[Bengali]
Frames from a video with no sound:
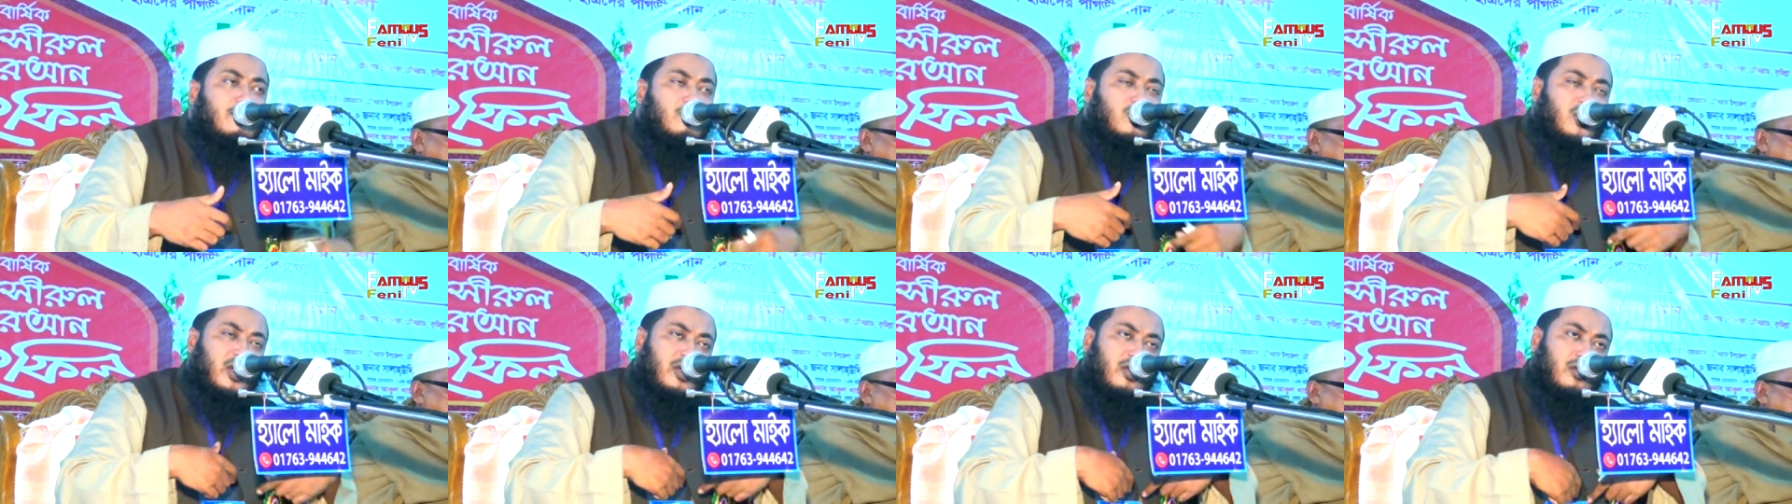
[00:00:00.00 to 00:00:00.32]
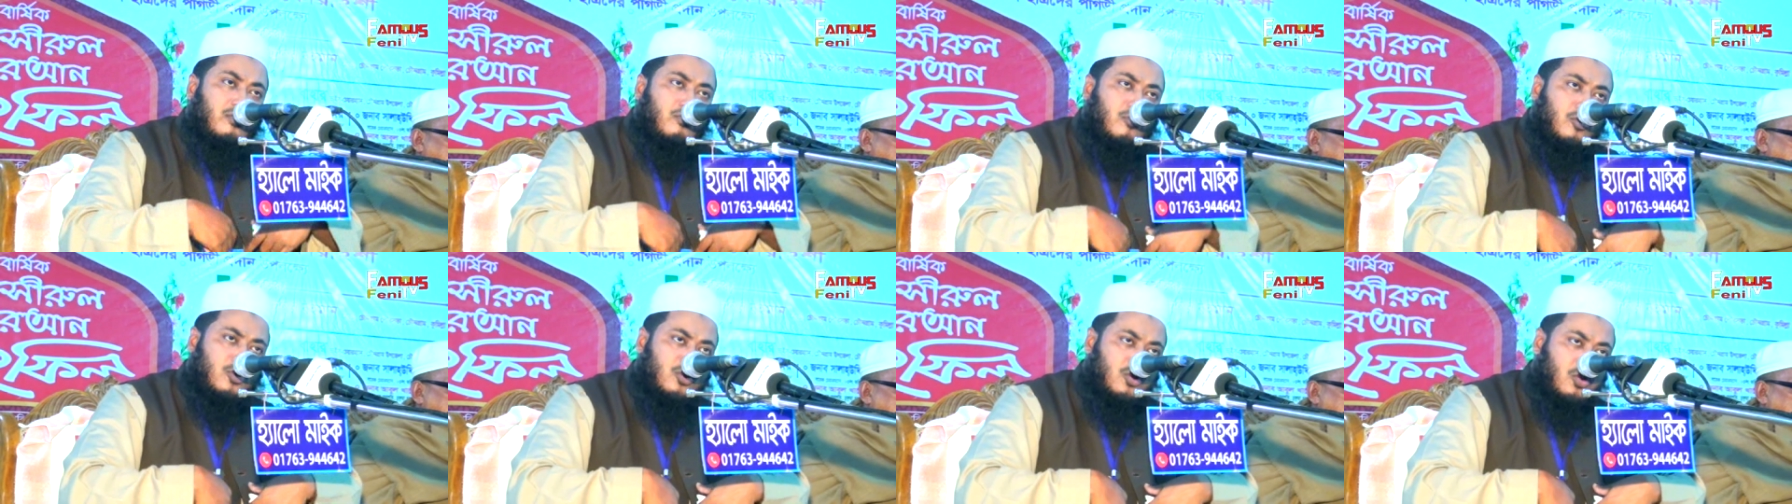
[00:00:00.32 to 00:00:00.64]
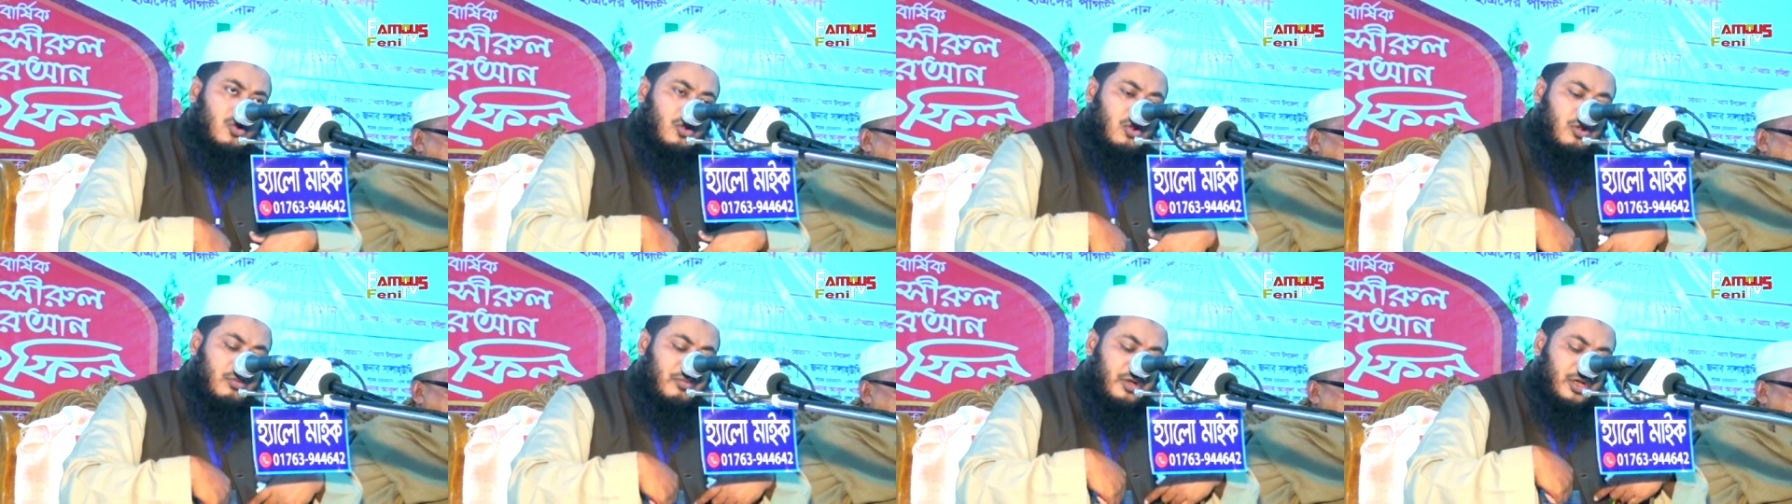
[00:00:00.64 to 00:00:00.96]
যেই
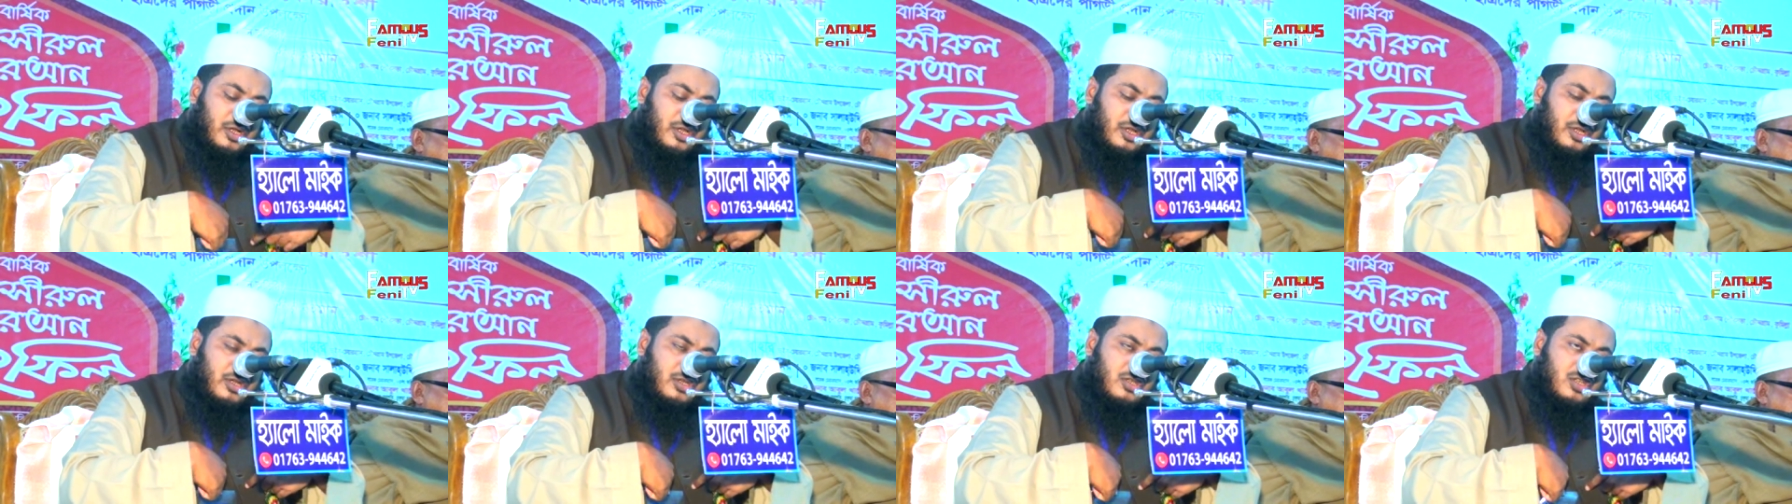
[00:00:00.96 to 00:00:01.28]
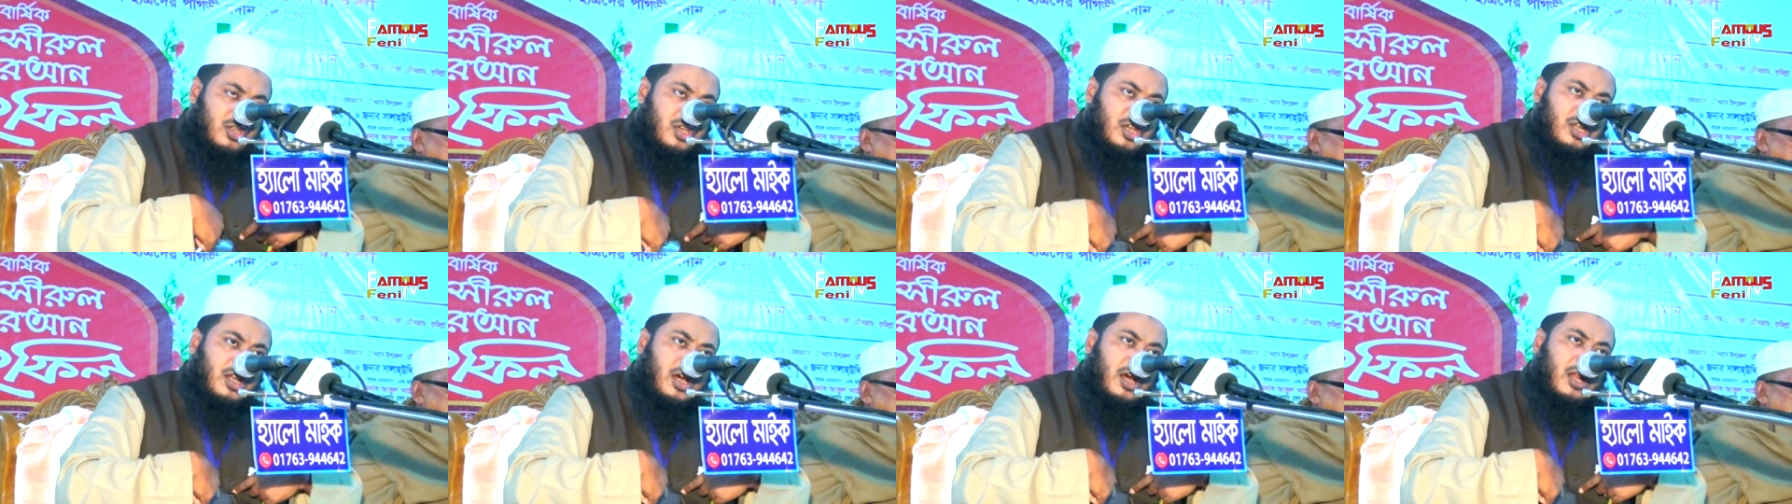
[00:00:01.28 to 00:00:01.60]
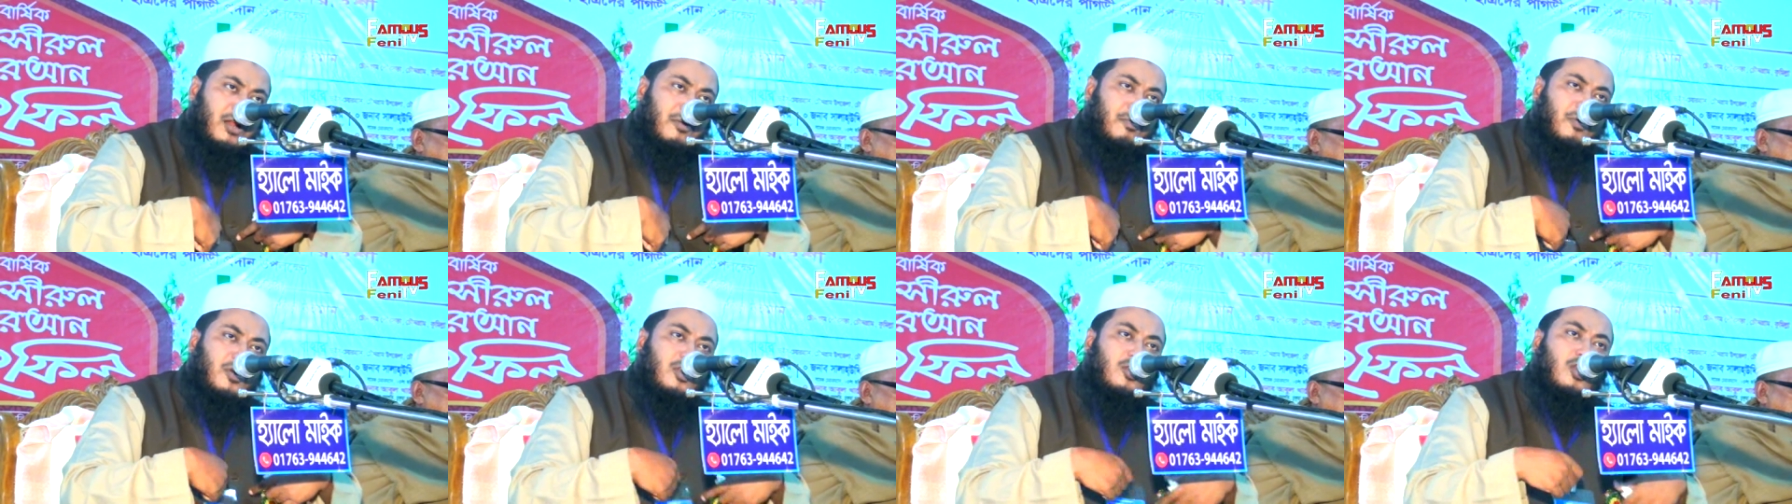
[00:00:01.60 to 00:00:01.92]
মুসলমানের সিনার
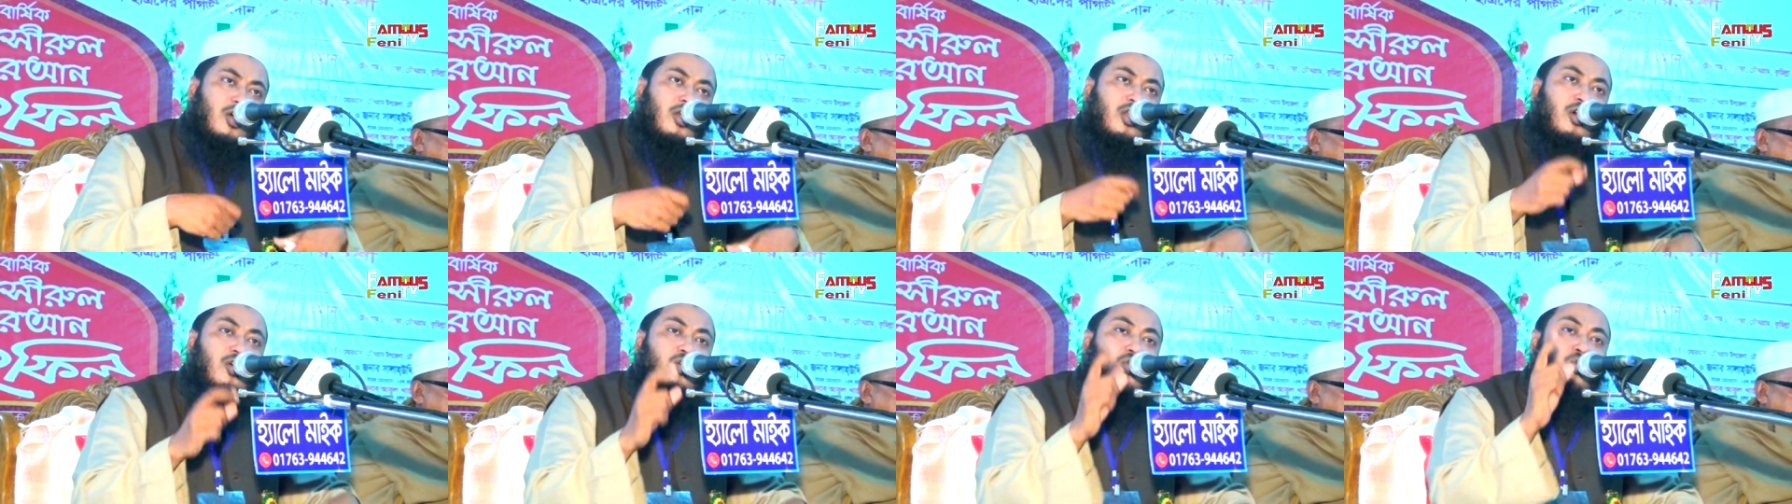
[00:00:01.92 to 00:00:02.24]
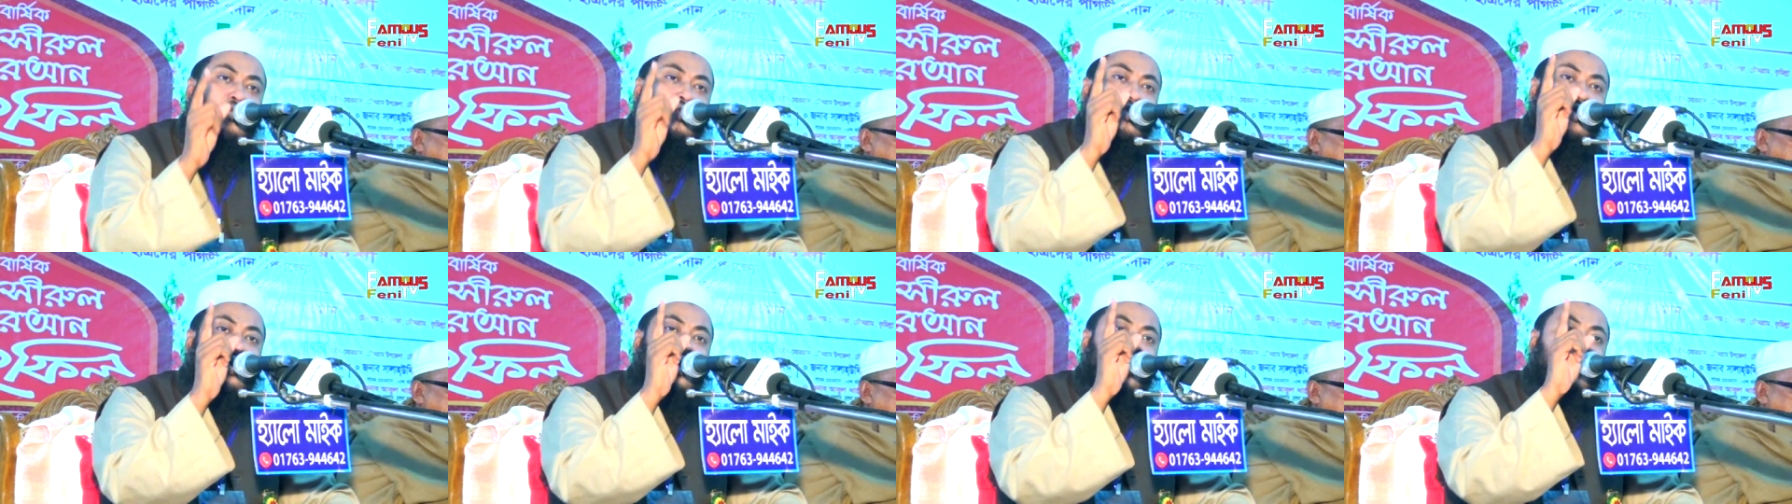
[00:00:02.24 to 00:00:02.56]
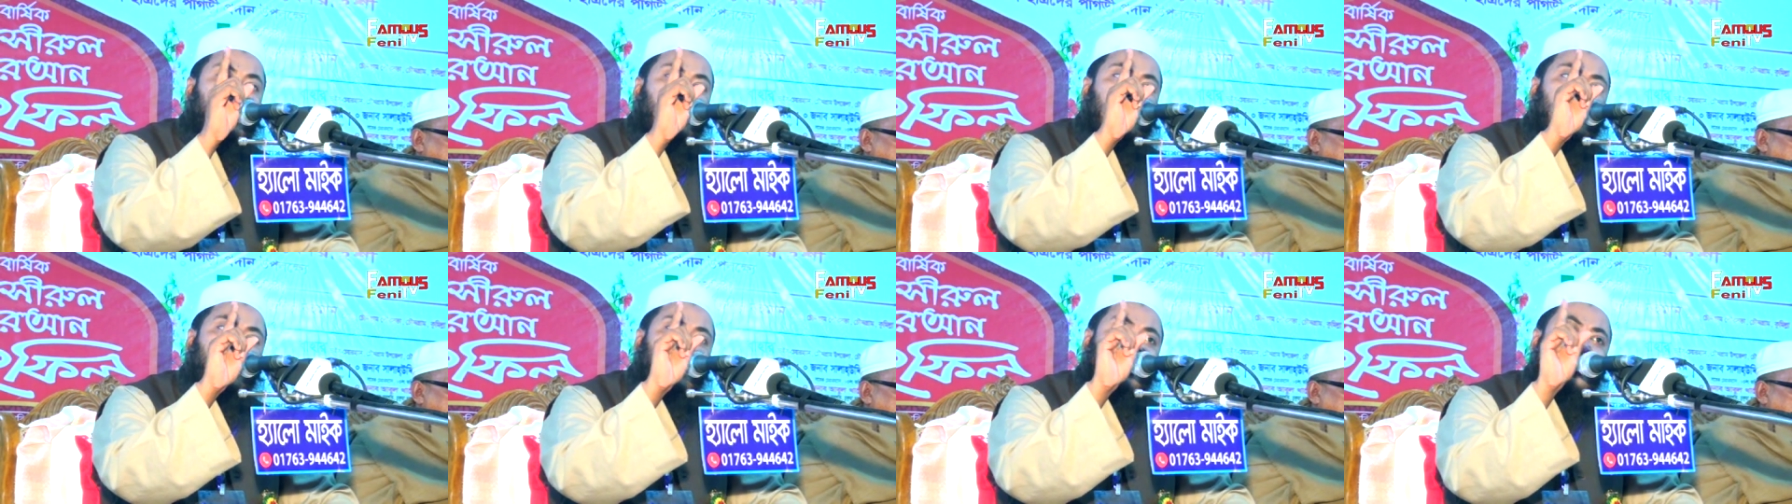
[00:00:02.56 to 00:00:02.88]
ভিতরে
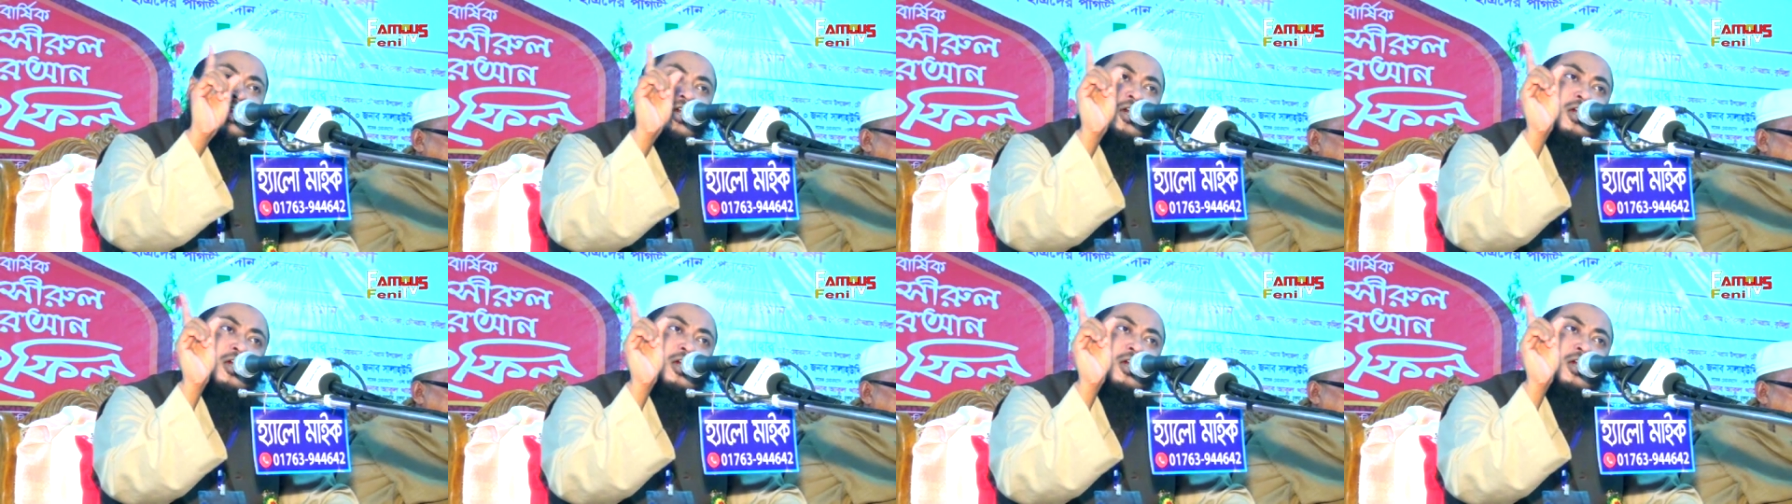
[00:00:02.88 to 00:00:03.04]
কোরআনের